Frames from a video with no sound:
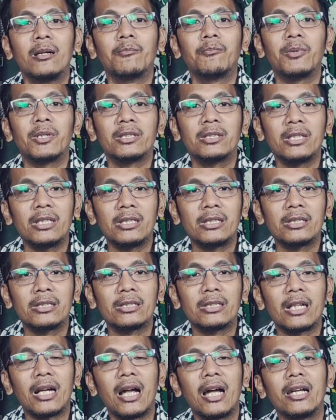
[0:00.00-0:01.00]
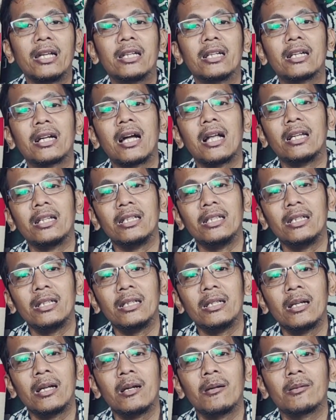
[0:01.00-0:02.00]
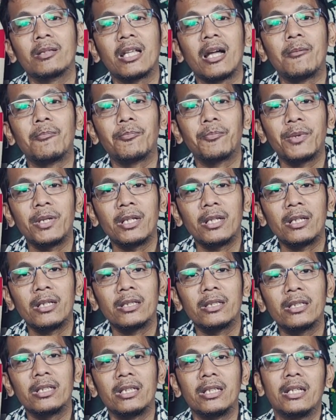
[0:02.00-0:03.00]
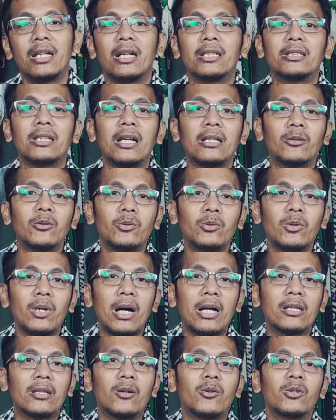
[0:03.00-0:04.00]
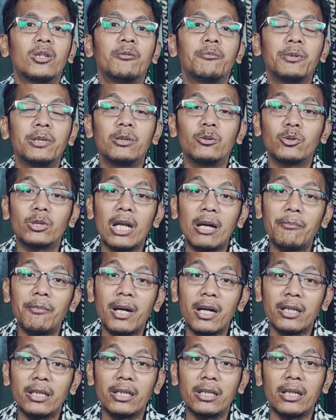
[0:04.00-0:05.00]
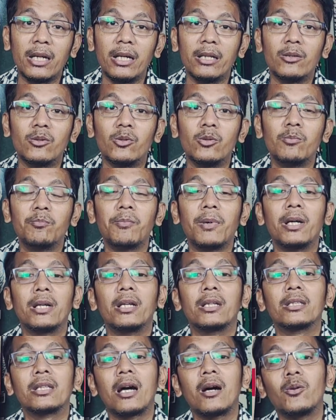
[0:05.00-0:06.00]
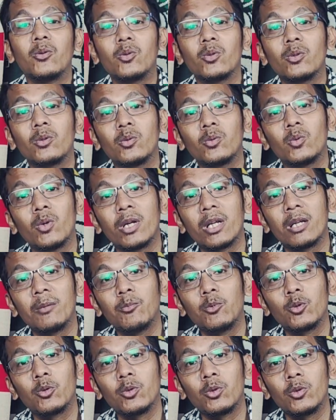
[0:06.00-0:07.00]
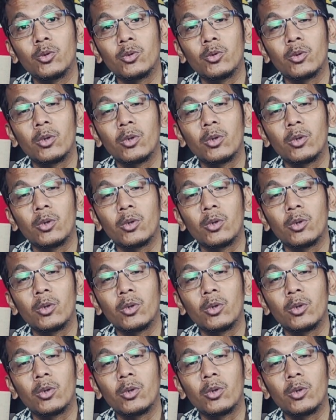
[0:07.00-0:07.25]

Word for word: Persis terakhir kali tampil di Liga 1 atau divisi utama ketika itu pada tahun 2007.